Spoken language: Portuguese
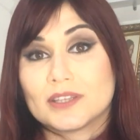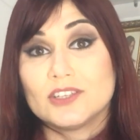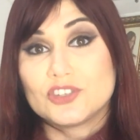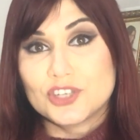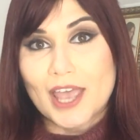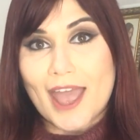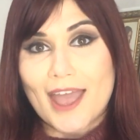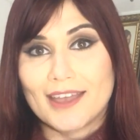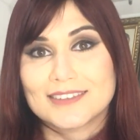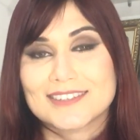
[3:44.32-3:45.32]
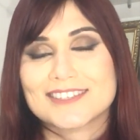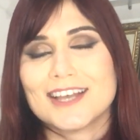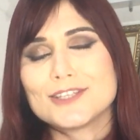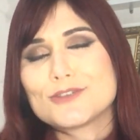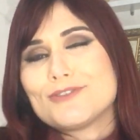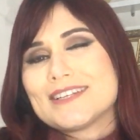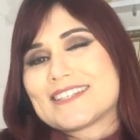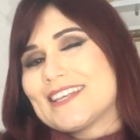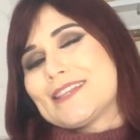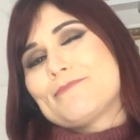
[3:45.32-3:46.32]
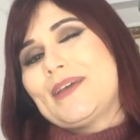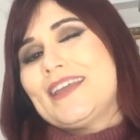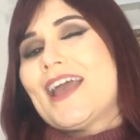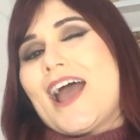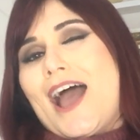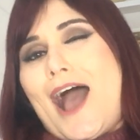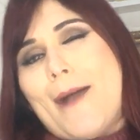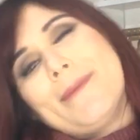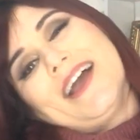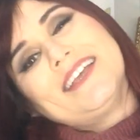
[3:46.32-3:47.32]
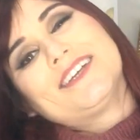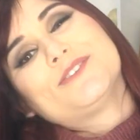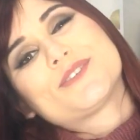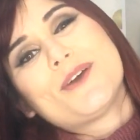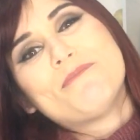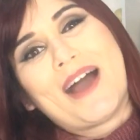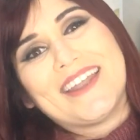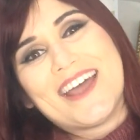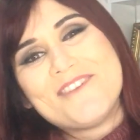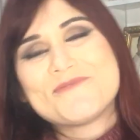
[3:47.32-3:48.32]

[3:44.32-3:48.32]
importante é satisfazer também a barriga do seu pai, né?